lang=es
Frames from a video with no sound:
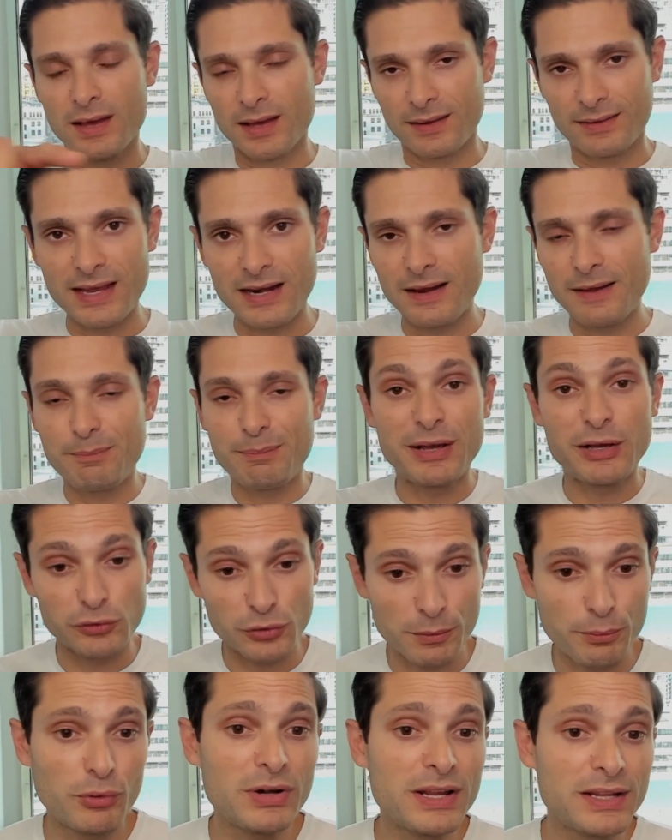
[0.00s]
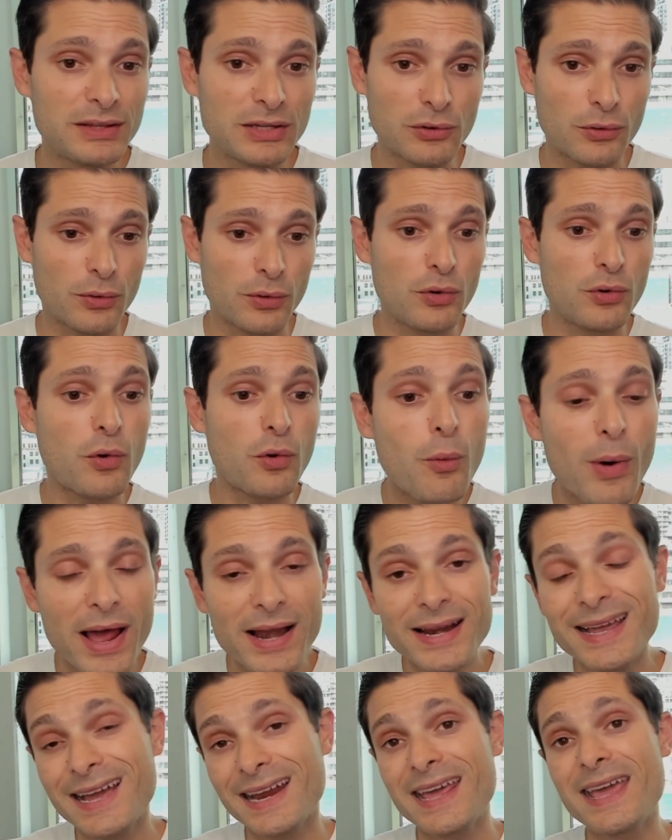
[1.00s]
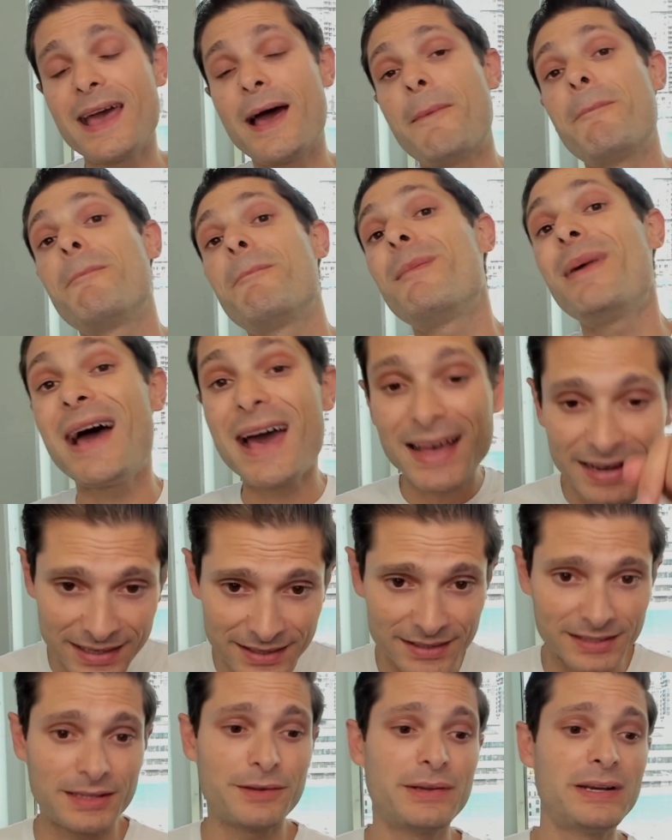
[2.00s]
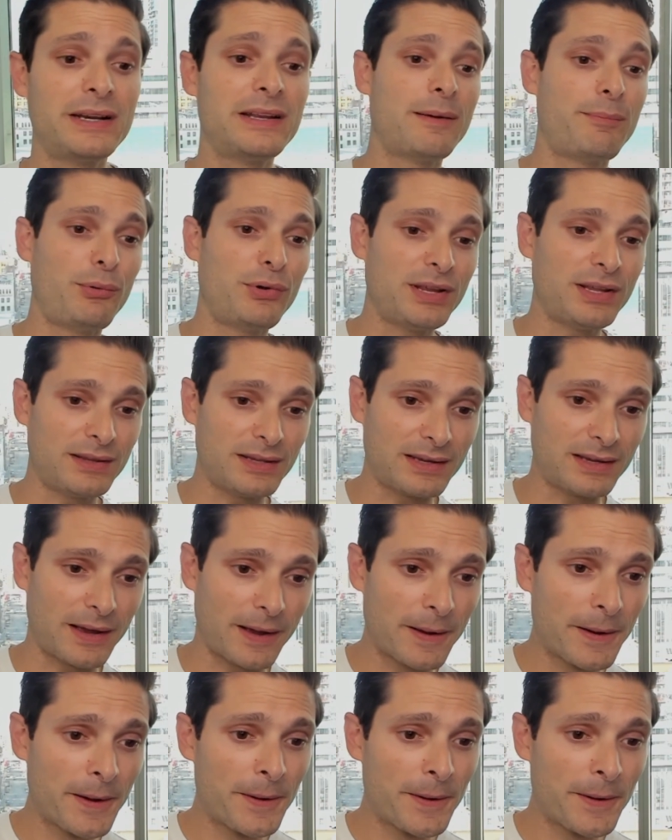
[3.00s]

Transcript: del espectro político, lo cual crea más inestabilidad política.